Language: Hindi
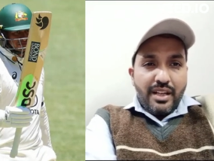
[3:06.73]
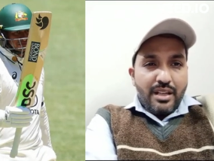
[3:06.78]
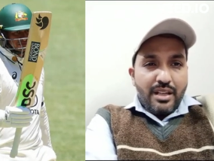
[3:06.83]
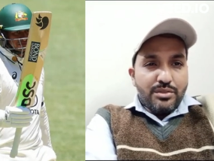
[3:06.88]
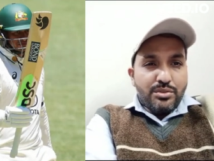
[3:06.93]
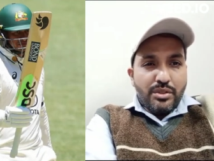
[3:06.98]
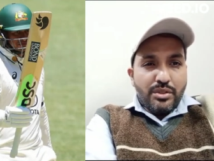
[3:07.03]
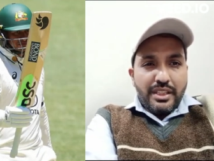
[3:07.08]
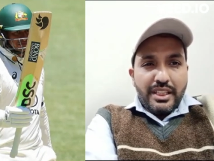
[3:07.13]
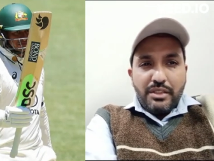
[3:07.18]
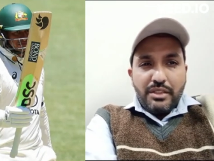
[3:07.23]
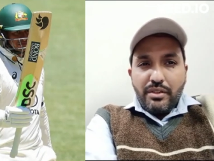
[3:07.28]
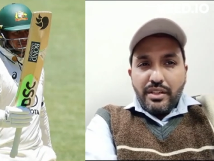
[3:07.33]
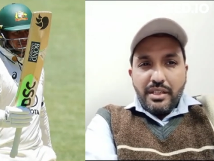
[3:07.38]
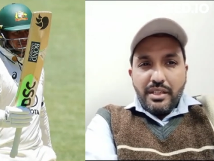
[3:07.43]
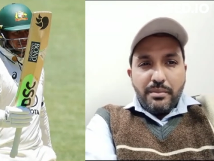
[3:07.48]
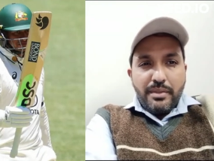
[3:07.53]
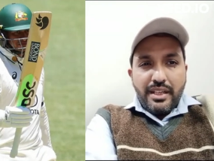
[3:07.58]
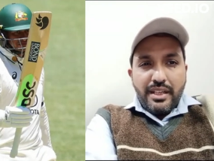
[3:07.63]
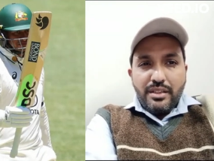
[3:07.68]
उसको टी
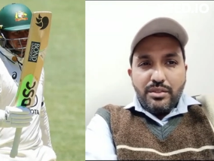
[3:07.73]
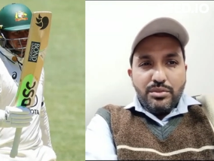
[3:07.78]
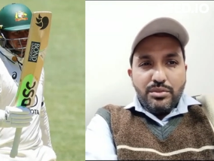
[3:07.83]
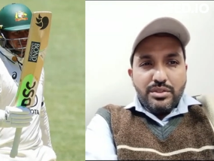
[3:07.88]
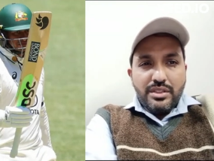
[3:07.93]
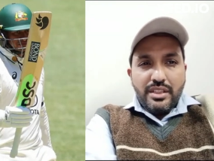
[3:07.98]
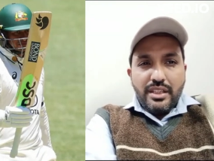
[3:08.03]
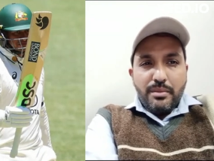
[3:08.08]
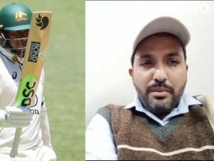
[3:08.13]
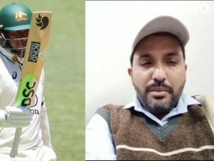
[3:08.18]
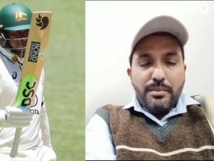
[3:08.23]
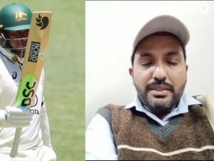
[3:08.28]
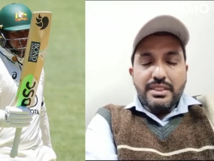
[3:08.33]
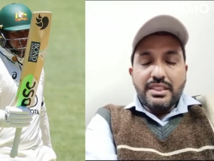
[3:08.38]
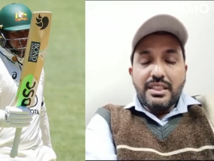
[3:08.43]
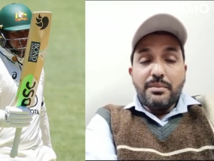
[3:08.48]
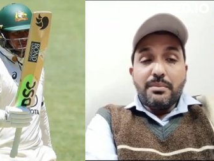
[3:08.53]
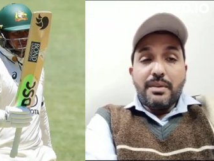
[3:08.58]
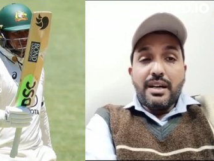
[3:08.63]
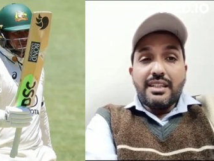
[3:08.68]
ट्वेंटी में रहने दो उसकी अभी बस
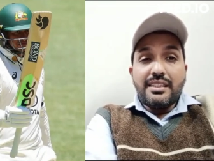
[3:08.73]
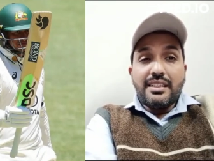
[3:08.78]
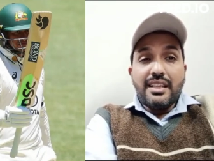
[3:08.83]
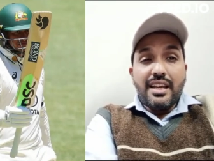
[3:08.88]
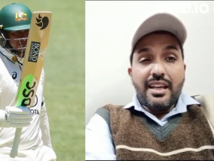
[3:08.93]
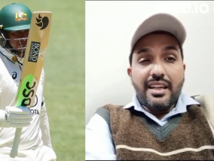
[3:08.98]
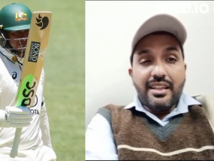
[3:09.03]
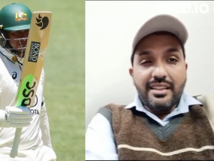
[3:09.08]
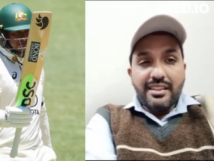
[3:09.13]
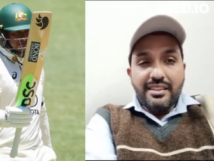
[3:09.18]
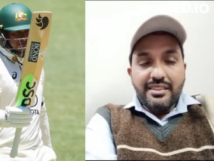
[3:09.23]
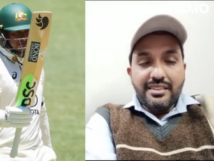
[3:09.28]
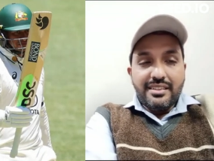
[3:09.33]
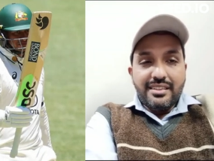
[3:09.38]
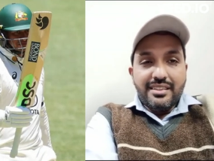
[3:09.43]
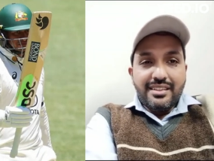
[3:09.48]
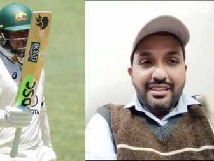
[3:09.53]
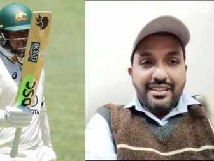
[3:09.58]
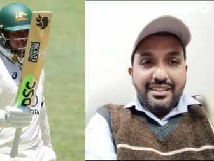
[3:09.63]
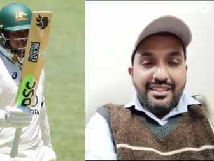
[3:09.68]
की बात है नहीं
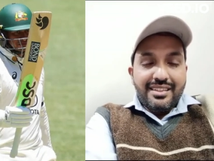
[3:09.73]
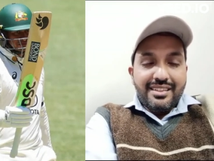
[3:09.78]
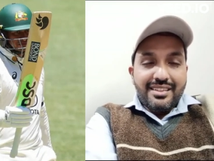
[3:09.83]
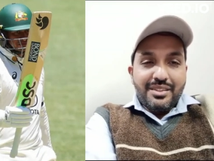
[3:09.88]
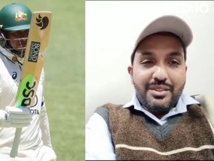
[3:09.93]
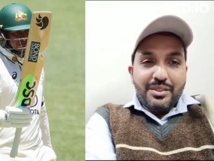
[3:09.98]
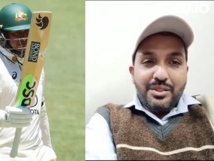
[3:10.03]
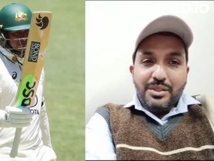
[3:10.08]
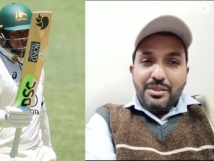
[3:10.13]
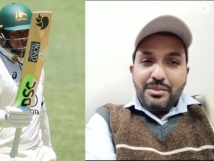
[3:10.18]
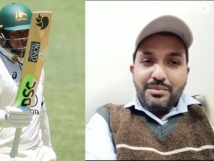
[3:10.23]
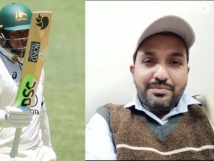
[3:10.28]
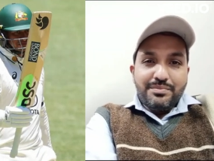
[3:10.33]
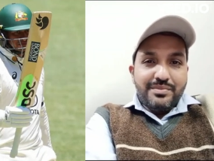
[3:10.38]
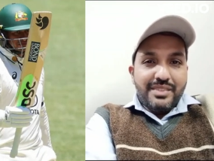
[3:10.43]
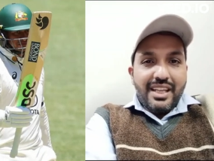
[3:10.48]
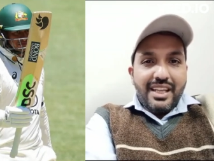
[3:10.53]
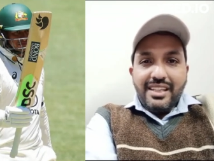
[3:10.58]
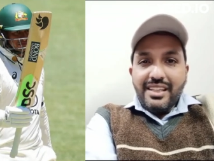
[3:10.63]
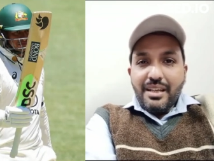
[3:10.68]
तो
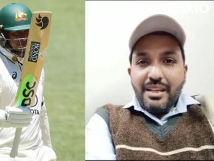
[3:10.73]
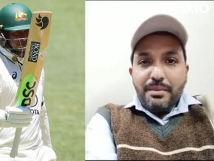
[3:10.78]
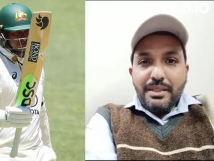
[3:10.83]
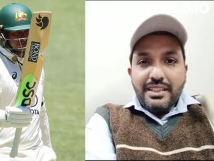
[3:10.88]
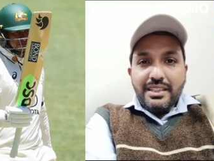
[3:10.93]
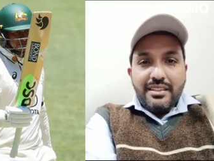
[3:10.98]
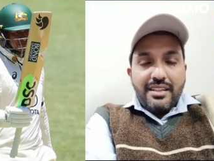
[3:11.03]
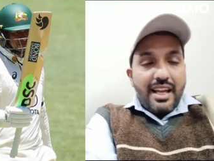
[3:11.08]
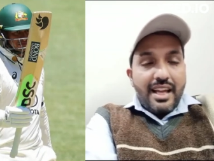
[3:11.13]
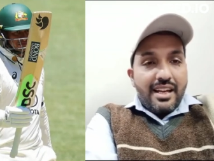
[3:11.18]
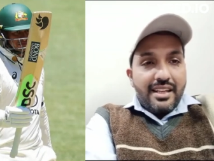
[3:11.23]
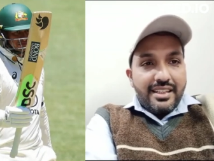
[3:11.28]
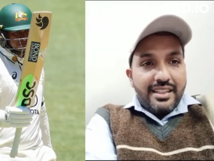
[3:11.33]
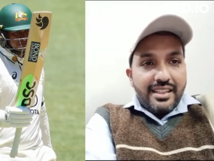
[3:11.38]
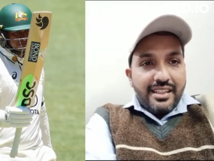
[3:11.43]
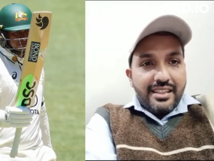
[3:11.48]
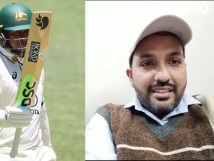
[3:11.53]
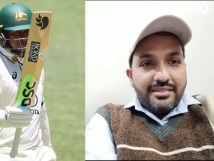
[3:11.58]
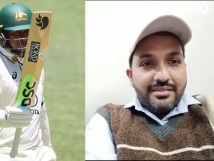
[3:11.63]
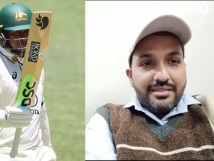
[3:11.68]
यही है भाई रियलिटी
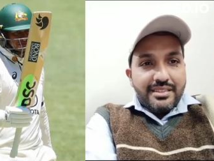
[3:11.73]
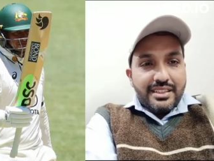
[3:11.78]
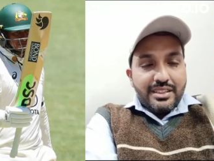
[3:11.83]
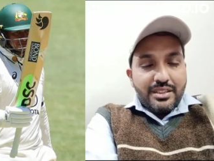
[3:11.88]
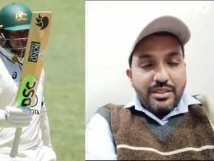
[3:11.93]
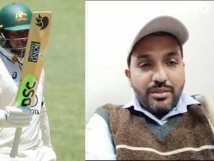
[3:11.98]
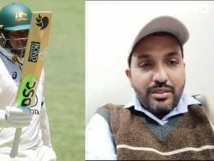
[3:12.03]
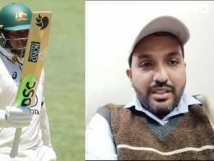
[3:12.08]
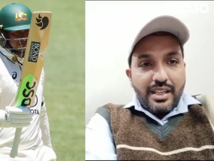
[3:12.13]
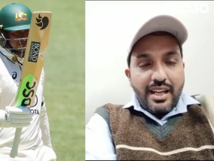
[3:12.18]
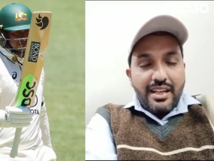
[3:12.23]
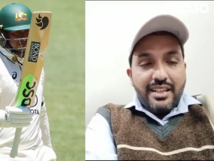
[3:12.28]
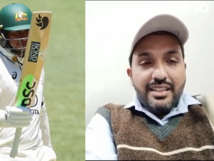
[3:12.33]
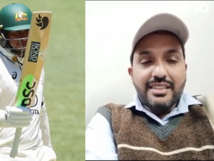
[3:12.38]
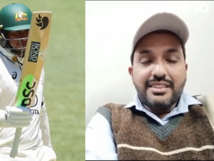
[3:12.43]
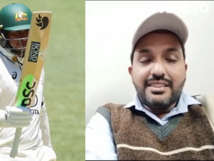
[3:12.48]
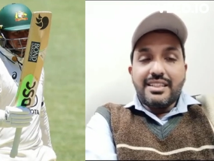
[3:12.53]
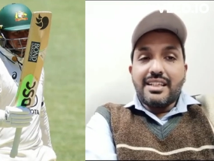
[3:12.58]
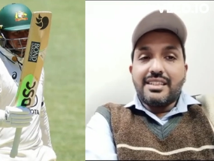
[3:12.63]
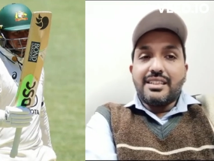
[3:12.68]
है इसको
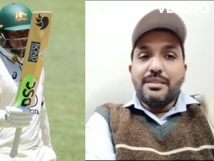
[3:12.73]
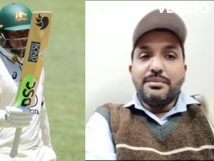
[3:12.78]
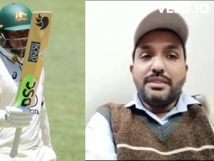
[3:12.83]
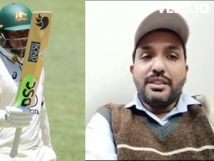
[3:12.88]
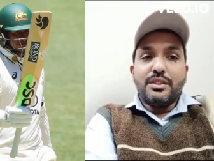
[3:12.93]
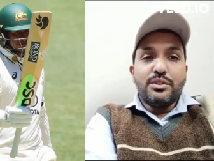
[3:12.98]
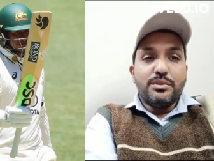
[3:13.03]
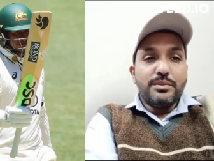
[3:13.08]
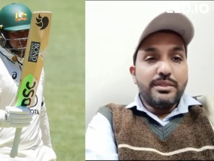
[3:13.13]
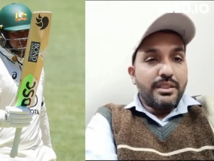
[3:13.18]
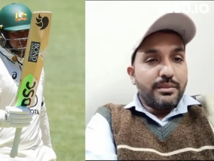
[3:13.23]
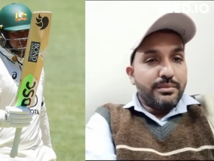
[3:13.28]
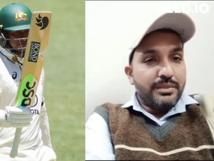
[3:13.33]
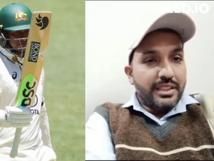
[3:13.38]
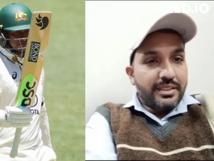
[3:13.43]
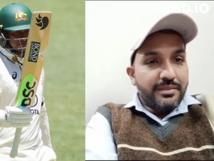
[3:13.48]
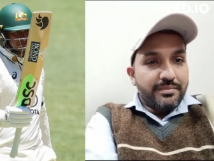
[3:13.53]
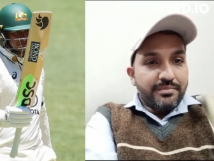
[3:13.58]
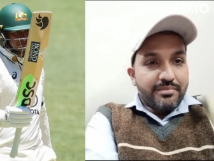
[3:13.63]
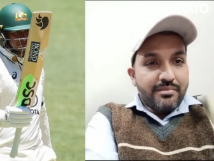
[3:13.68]
रियलिटी चेक समझे कुछ भी
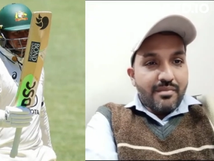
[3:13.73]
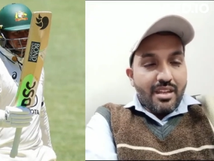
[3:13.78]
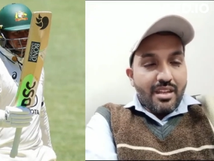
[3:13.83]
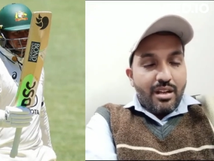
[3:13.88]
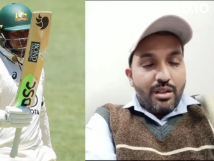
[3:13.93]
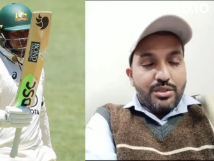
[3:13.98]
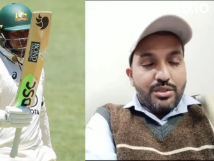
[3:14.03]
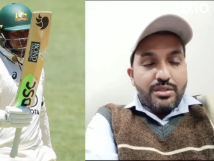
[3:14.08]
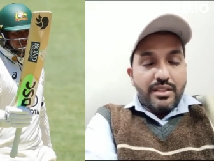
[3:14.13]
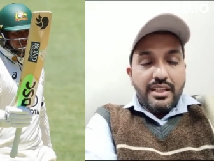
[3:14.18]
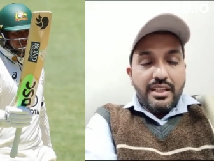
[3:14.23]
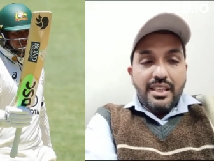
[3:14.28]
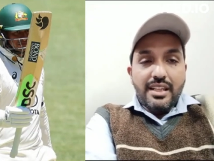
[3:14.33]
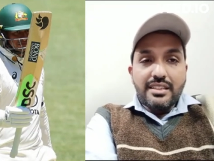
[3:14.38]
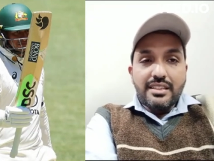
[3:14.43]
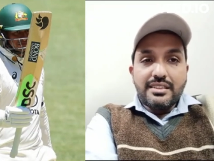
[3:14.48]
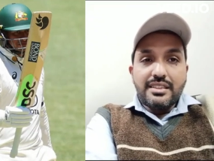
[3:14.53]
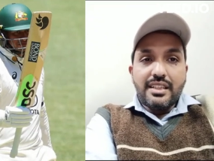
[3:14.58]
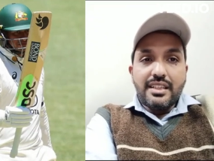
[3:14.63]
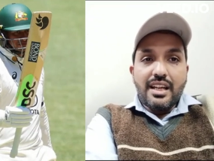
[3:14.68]
समझे ऑस्ट्रेलिया
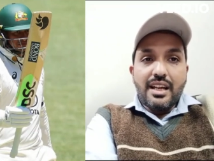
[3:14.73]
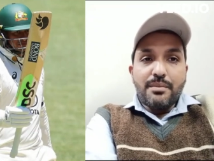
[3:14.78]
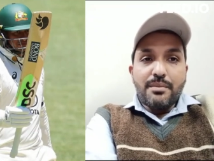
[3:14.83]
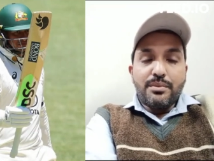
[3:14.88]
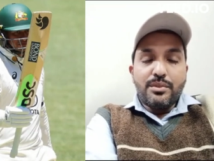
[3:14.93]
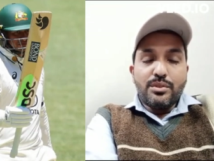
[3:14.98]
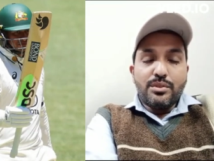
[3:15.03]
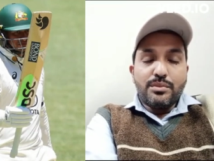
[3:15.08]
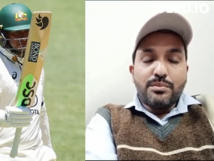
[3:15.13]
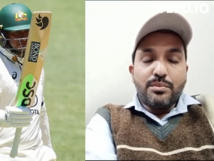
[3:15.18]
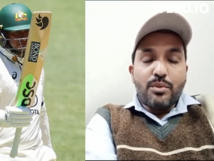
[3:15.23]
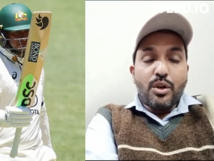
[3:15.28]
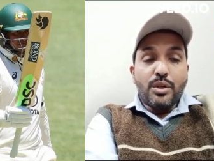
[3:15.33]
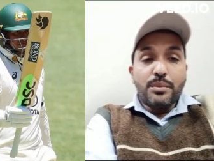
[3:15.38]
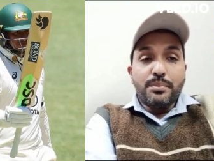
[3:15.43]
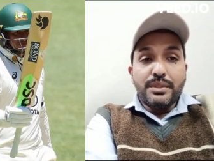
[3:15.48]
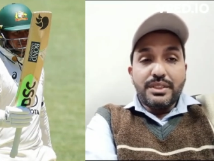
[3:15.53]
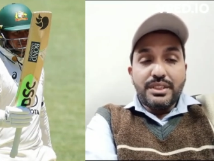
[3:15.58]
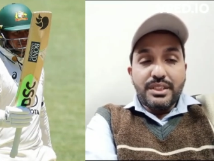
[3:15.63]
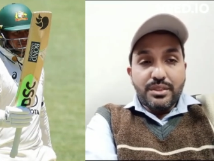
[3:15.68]
से आप लोग बहुत
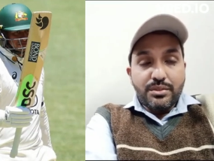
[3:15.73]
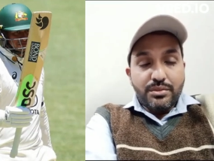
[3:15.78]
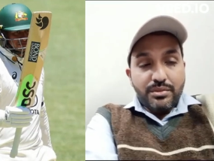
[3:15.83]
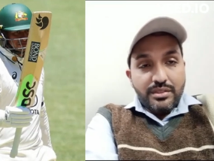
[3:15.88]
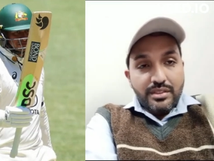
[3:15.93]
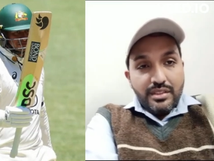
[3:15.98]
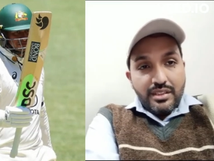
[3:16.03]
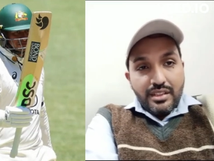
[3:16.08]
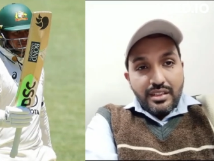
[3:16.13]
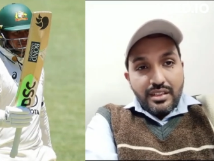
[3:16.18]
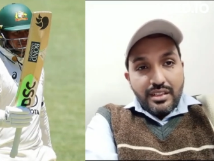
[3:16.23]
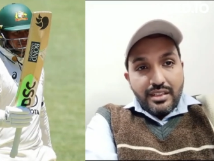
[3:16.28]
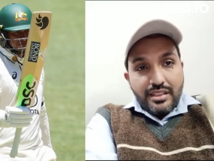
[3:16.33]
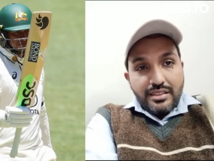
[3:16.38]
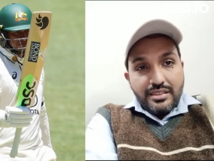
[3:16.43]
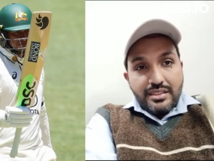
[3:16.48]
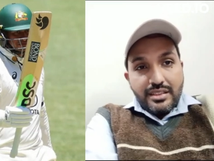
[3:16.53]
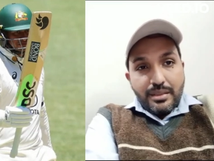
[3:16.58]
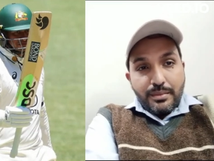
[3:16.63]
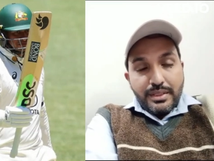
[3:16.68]
पीछे हो
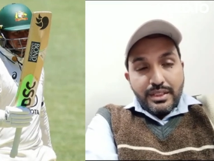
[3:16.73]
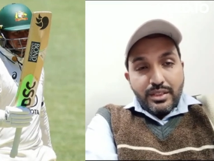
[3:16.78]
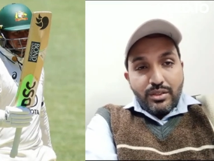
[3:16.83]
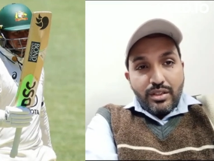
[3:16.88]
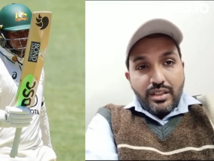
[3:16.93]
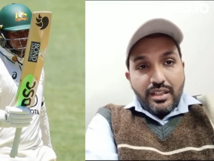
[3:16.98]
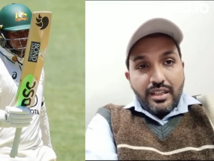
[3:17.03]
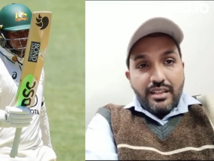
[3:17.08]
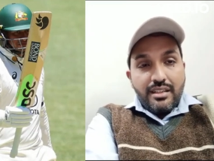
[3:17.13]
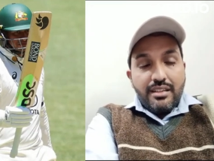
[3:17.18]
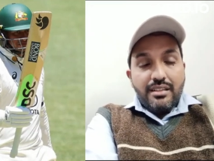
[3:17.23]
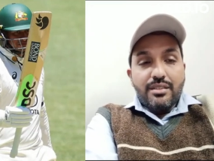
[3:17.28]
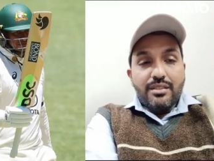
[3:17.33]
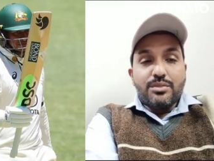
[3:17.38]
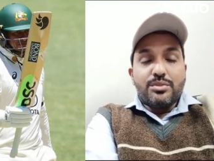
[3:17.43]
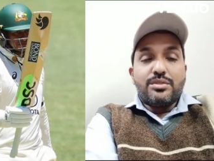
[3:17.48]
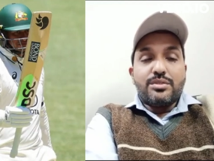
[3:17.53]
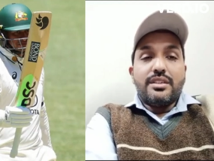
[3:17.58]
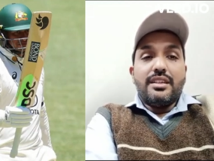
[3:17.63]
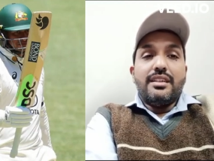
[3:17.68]
समझ लो अगर
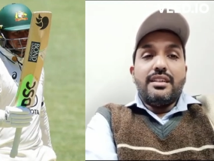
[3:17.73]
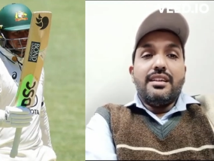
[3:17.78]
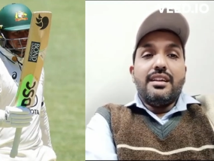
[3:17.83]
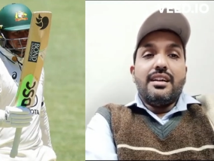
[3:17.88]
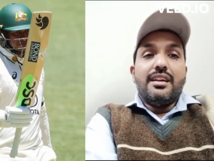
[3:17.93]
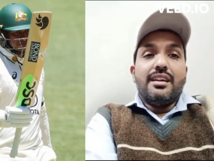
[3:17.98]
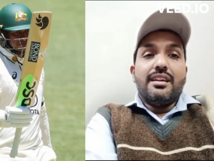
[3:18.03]
ऑस्ट्रेलिया